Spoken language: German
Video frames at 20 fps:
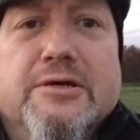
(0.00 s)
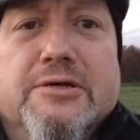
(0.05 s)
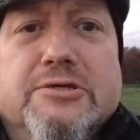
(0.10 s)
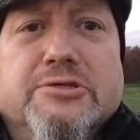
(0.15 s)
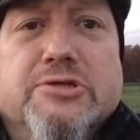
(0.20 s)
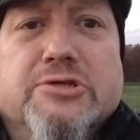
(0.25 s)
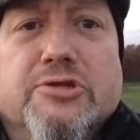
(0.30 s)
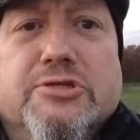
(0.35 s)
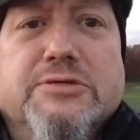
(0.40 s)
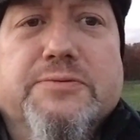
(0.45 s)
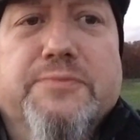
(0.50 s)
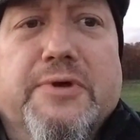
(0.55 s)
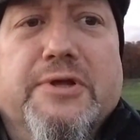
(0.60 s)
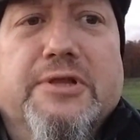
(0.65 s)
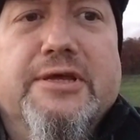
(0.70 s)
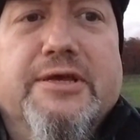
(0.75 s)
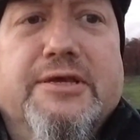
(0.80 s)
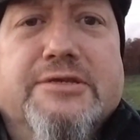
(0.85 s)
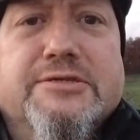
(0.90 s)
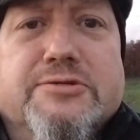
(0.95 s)
Schaut mal
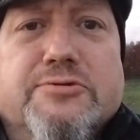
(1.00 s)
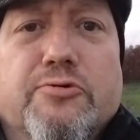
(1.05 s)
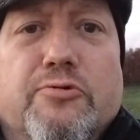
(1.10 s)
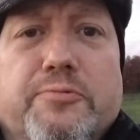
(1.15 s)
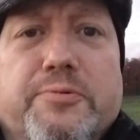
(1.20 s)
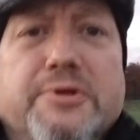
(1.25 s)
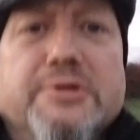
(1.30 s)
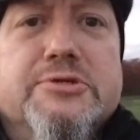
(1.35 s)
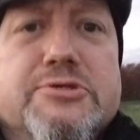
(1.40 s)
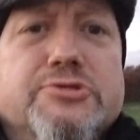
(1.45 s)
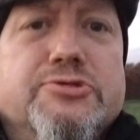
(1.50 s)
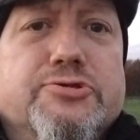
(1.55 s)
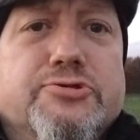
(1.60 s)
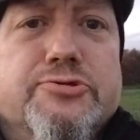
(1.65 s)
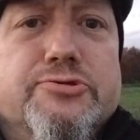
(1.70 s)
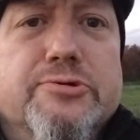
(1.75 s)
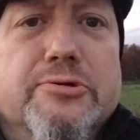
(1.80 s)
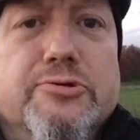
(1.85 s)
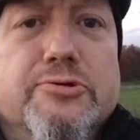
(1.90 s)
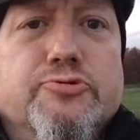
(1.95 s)
links, da habe ich jetzt
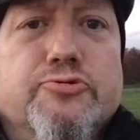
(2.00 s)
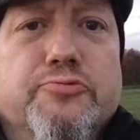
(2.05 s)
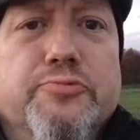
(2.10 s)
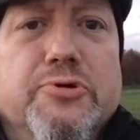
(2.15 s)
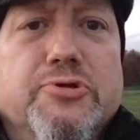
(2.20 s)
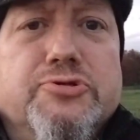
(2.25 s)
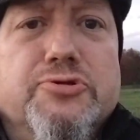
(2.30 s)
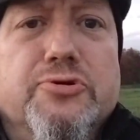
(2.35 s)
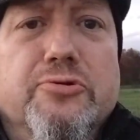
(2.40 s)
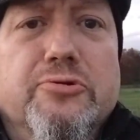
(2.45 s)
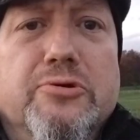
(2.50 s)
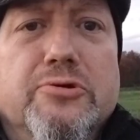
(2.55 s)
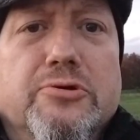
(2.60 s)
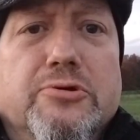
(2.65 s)
äh, zugezogen.